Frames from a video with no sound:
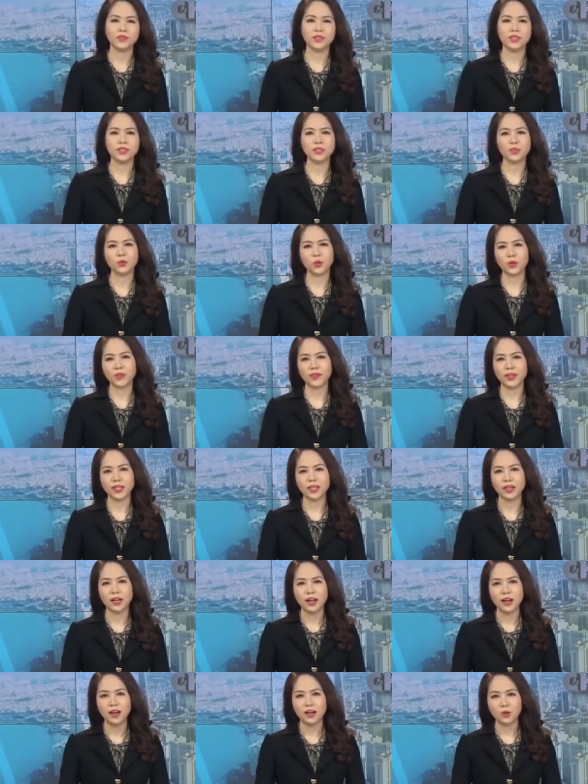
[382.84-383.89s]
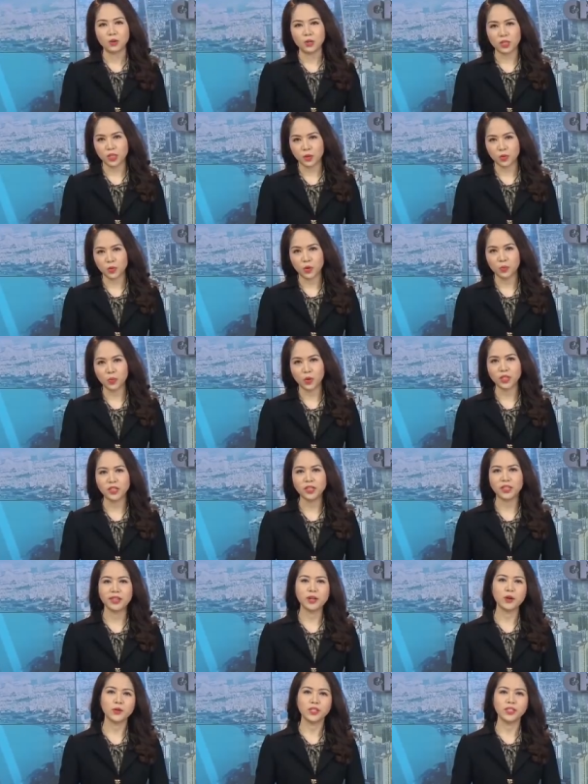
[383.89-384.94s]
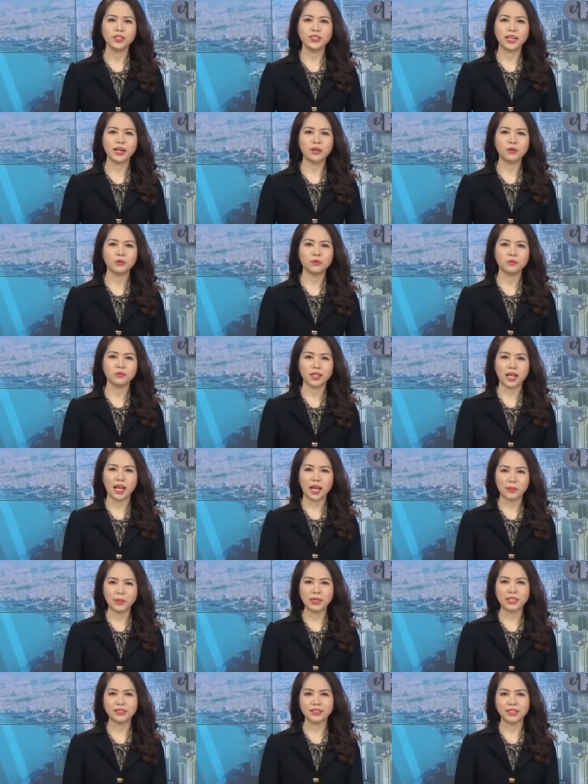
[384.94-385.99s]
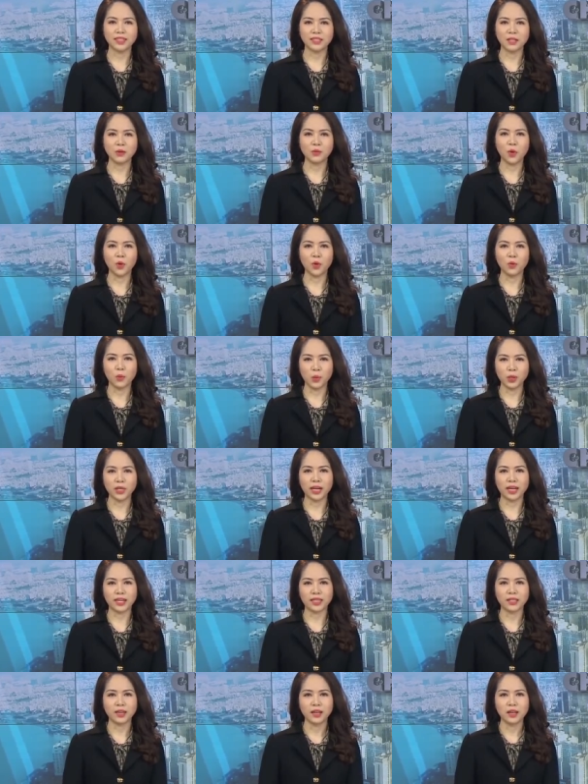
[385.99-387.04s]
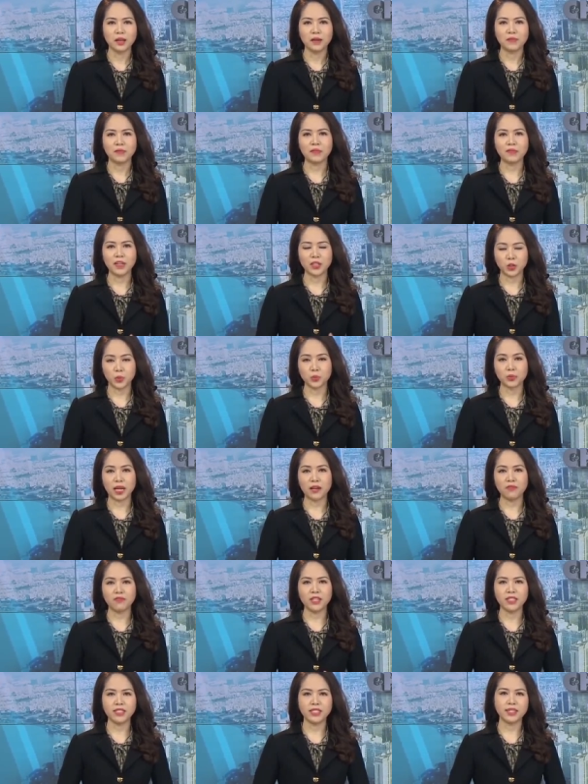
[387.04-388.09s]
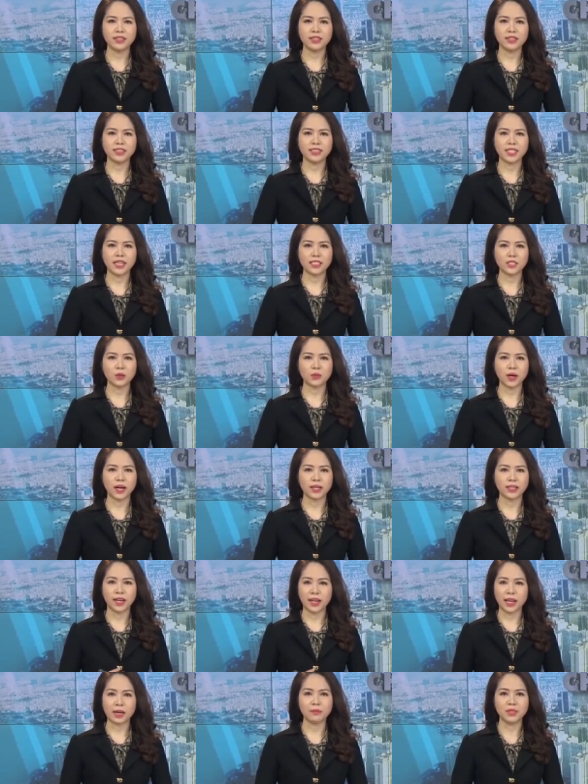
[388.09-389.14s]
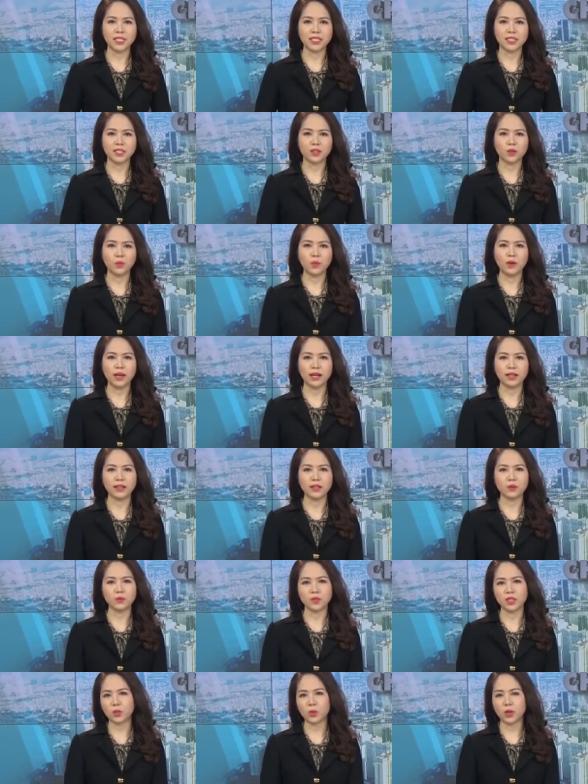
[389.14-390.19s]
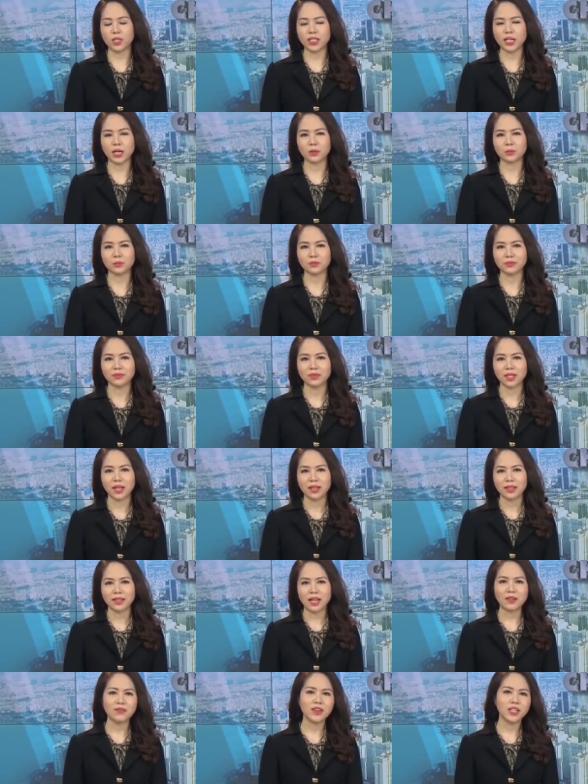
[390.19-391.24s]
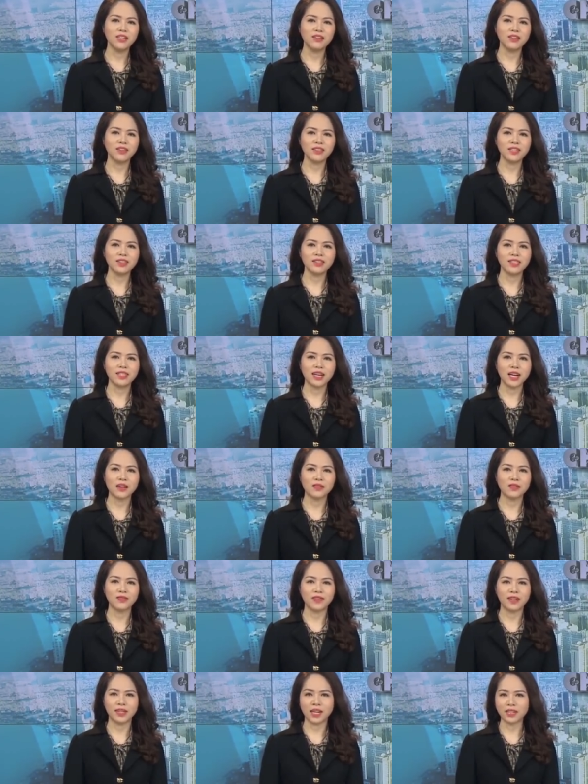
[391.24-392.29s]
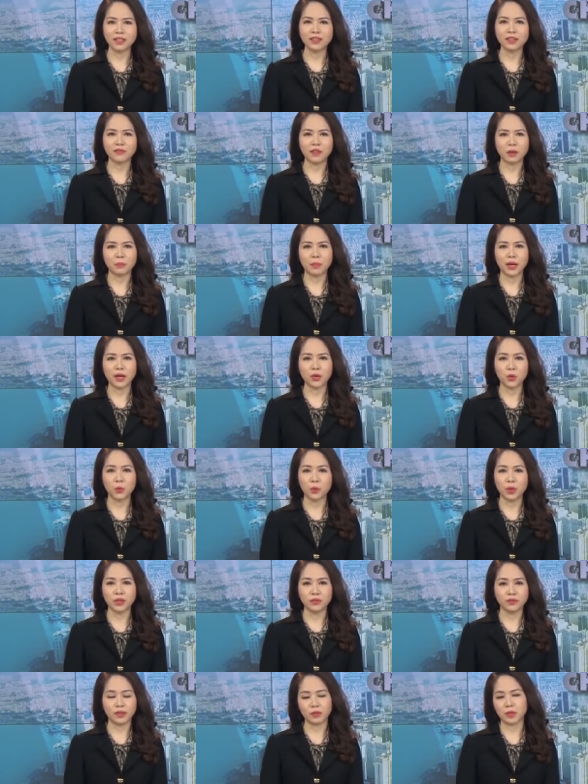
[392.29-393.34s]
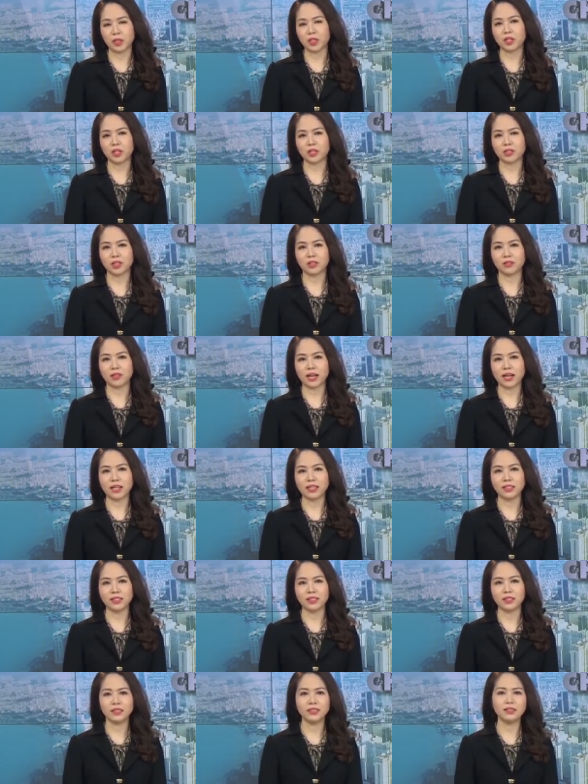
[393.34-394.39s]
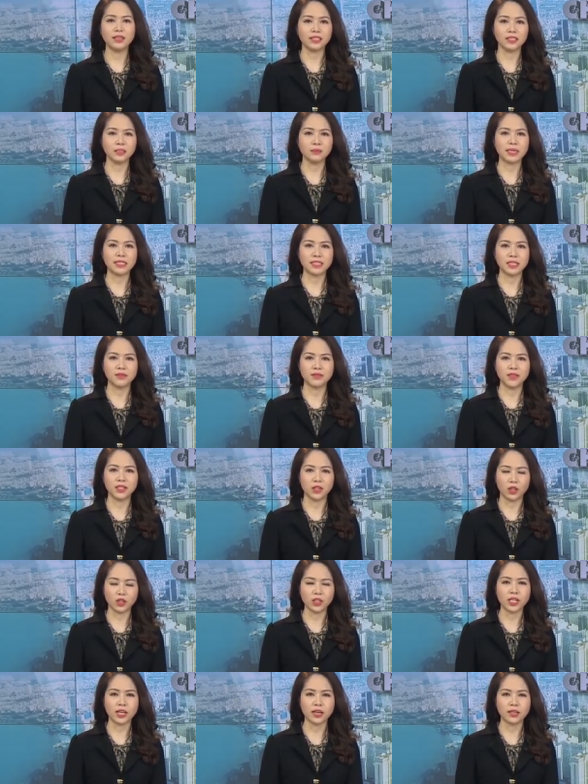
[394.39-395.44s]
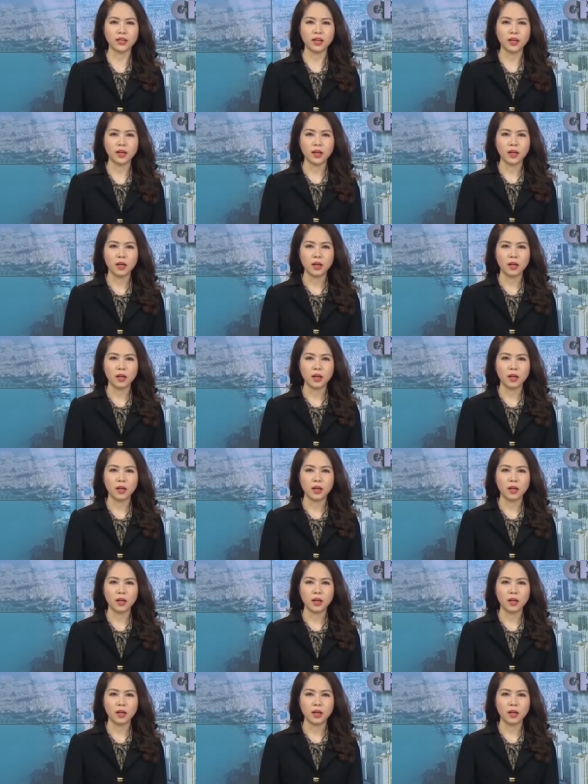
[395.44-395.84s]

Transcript: Vâng, thưa quý vị, cuộc sống của mỗi người đều như nhau, hai mươi tư tiếng đồng hồ mỗi ngày, và việc chúng ta phân chia thời gian trong ngày để làm gì cũng là điều rất quan trọng. Thay vì nướng thời gian và đánh cược vận may của mình vào những trò đỏ đen như là những bạn sinh viên nói trên,